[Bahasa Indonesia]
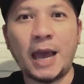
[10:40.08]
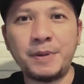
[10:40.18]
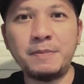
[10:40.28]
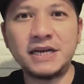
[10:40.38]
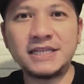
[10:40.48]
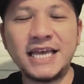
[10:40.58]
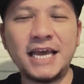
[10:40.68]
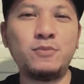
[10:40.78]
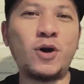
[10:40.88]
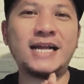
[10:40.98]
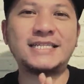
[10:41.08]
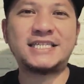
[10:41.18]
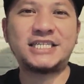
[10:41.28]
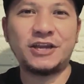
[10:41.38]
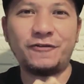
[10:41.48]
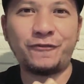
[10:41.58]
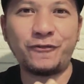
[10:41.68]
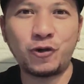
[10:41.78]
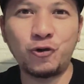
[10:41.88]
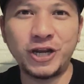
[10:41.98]
Happy birthday buat Chief
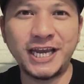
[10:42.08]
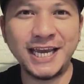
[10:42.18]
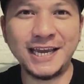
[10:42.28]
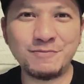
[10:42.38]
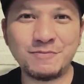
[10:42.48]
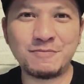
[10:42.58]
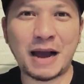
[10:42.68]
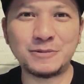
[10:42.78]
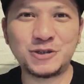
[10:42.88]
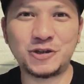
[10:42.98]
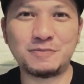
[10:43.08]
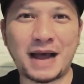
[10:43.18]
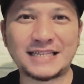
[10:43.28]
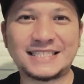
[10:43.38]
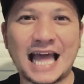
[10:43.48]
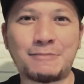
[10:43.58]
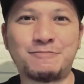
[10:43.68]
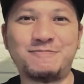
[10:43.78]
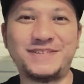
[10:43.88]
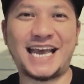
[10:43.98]
Kuni Bamsud
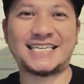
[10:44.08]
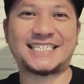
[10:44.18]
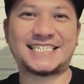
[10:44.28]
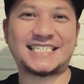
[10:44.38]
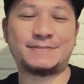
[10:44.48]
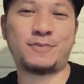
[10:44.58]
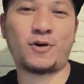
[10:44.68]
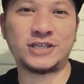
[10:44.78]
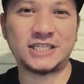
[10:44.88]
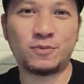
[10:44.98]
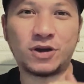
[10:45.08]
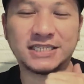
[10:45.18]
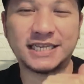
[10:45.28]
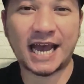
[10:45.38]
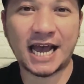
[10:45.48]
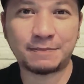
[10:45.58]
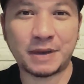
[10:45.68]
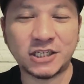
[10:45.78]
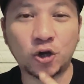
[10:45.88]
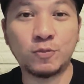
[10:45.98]
mantap. Yes, pokoknya semoga sehat,
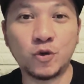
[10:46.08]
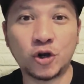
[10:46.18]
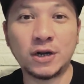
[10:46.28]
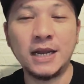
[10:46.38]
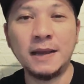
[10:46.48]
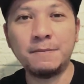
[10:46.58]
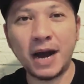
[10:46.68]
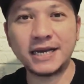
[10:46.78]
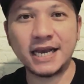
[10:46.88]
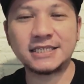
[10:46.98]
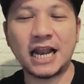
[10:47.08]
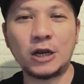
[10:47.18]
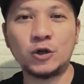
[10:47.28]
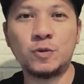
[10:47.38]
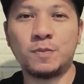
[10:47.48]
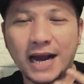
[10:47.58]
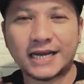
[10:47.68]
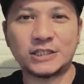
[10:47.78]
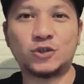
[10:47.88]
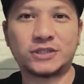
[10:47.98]
panjang umur, bahagia selalu,
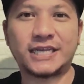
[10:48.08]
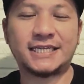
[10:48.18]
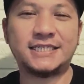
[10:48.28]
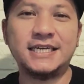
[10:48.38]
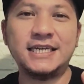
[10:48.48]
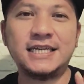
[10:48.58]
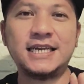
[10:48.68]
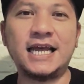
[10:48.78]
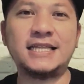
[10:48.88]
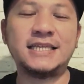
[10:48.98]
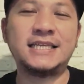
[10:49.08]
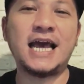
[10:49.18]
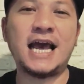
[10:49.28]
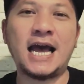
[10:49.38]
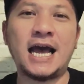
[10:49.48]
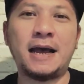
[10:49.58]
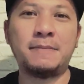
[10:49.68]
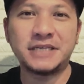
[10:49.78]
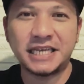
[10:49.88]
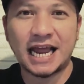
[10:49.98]
makin sukses dan
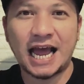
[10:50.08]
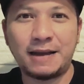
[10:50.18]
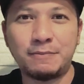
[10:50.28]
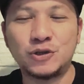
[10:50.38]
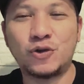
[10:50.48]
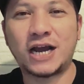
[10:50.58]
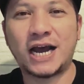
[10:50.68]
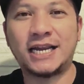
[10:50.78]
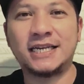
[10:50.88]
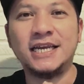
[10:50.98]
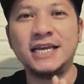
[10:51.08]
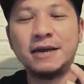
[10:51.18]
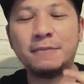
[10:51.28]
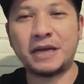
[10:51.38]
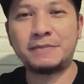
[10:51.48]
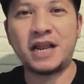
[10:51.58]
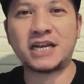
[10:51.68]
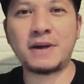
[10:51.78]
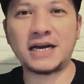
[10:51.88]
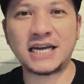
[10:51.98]
tidak menyerah menyuarakan empat
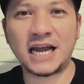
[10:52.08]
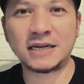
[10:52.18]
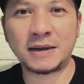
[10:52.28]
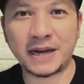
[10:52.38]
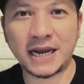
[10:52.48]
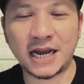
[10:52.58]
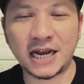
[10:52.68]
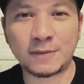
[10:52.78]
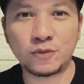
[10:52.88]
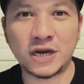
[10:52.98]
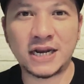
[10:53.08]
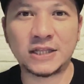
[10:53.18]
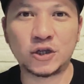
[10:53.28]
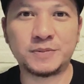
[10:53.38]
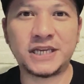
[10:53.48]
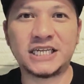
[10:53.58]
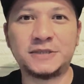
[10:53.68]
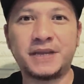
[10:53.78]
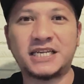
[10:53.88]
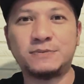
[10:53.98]
pilar kebangsaan kepada anak-anak muda dan terus menjadi
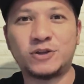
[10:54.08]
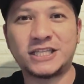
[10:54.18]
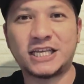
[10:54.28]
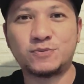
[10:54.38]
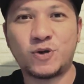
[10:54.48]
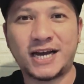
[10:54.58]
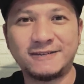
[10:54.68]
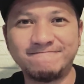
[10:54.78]
inspirasi buat kita semua.